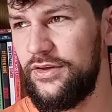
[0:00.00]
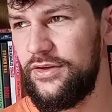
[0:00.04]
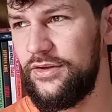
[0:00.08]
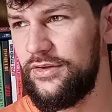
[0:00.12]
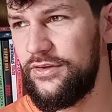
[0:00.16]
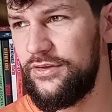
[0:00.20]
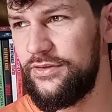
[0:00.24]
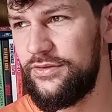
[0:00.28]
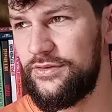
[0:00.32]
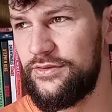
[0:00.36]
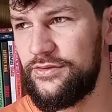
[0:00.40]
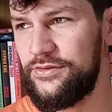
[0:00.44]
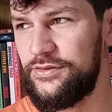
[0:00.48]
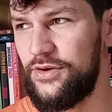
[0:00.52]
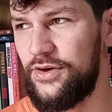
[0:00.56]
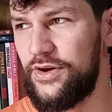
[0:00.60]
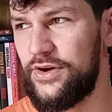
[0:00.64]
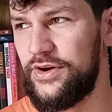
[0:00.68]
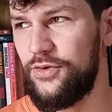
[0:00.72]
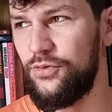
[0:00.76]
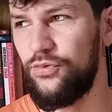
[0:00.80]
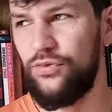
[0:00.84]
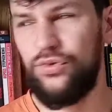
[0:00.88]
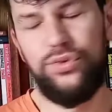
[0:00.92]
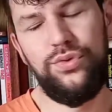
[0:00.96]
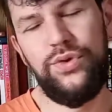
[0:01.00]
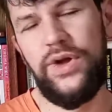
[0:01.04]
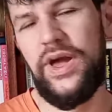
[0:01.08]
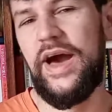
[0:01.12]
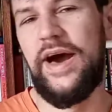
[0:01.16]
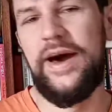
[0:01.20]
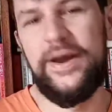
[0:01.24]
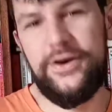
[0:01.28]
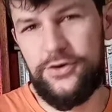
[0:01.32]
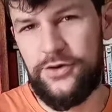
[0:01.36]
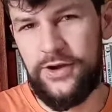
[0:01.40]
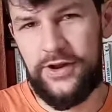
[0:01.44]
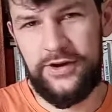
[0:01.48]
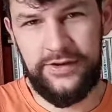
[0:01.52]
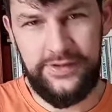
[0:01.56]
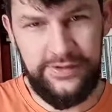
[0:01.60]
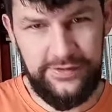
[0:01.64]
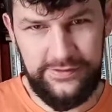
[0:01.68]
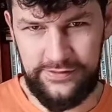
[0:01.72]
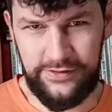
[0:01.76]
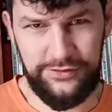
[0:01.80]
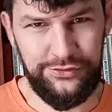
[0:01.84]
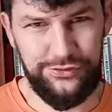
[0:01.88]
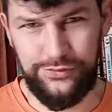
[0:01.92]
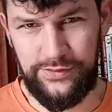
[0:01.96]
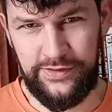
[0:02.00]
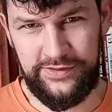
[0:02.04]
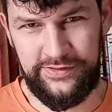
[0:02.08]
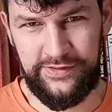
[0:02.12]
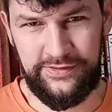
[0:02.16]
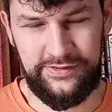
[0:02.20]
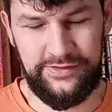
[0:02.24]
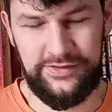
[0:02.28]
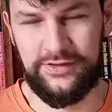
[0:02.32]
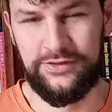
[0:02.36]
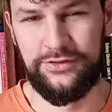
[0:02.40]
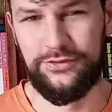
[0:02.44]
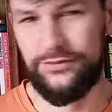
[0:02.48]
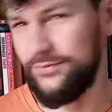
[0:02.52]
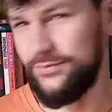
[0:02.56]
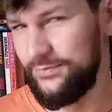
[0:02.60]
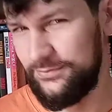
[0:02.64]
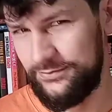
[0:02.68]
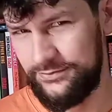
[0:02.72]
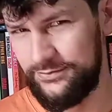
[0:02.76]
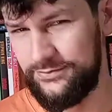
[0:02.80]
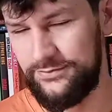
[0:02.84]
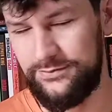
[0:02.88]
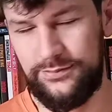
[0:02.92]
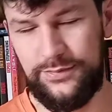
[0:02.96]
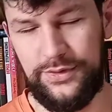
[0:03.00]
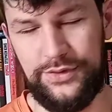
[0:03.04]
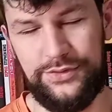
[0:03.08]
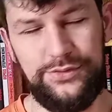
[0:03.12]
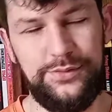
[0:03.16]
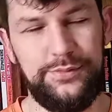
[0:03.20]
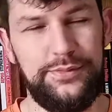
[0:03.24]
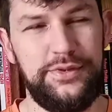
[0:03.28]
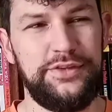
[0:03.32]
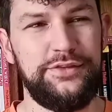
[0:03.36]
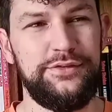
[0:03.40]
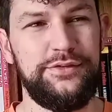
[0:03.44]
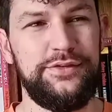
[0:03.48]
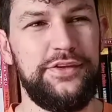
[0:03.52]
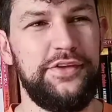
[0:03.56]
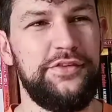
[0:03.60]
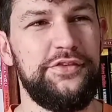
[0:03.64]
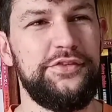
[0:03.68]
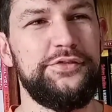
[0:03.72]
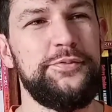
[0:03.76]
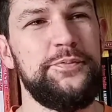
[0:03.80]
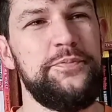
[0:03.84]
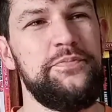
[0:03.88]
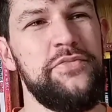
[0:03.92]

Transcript: se torna um lugar na lista de um assassino, mais ou menos isso.